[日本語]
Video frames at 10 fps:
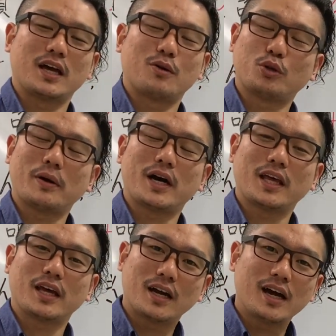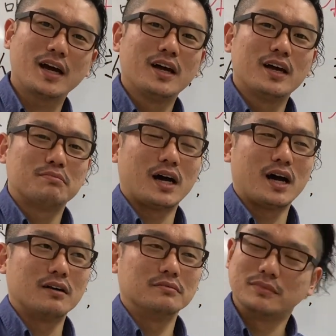言葉がないから「
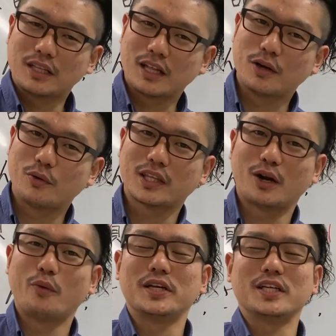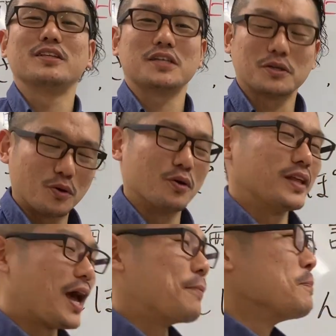ん」って終わったら終わりなんですけど、
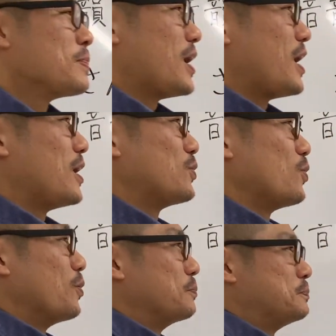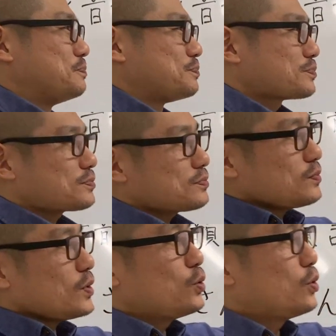でこ
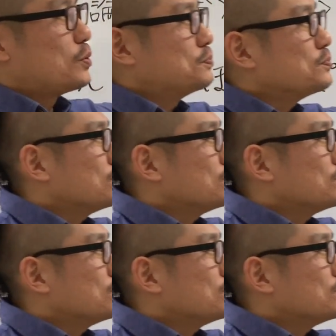の「